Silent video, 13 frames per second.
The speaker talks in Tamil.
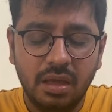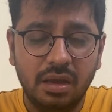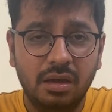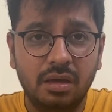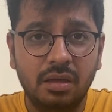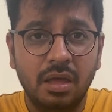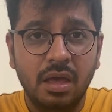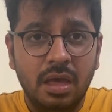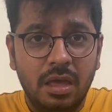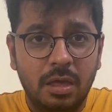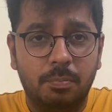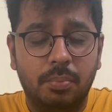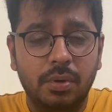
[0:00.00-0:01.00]
ஏன்னா
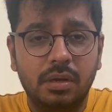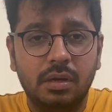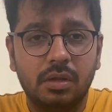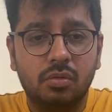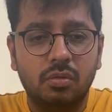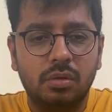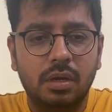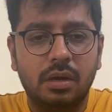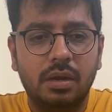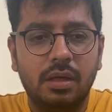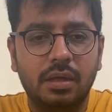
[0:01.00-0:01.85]
இப்போ இருக்கிற சூழ்நிலையில்